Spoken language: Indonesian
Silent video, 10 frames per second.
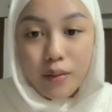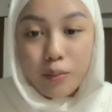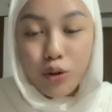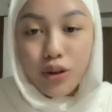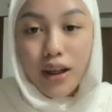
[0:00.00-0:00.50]

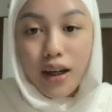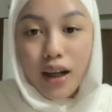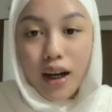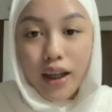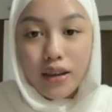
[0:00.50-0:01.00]
Putih karena
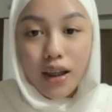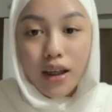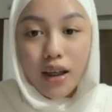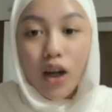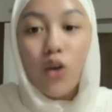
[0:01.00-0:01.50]

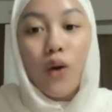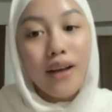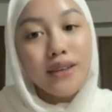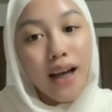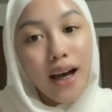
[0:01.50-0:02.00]
lightning, lu
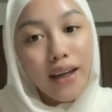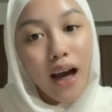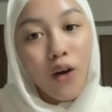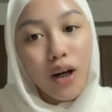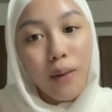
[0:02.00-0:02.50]
aja yang
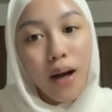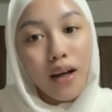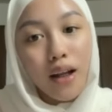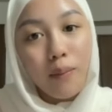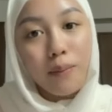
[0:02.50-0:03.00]
aura
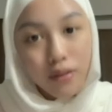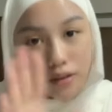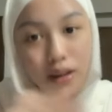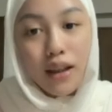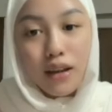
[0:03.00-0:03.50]
maghrib
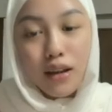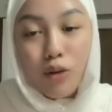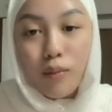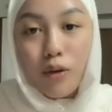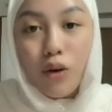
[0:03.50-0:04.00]
sini ketemu
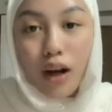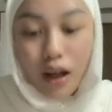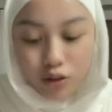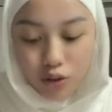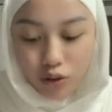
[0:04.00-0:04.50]
sama gue
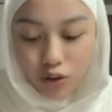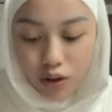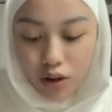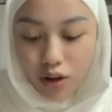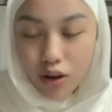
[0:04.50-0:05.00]
langsung.
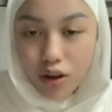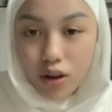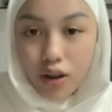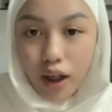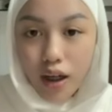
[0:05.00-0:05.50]

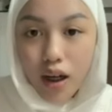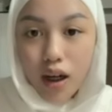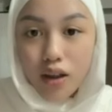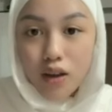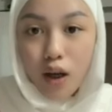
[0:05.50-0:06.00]
Enak
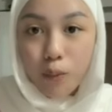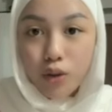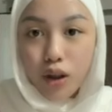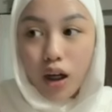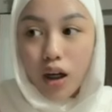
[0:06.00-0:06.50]
aja
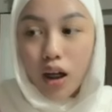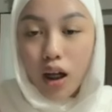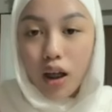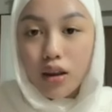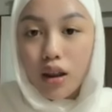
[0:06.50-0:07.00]
putih karena
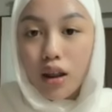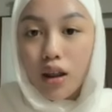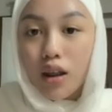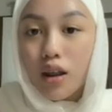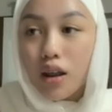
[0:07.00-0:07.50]
lightning.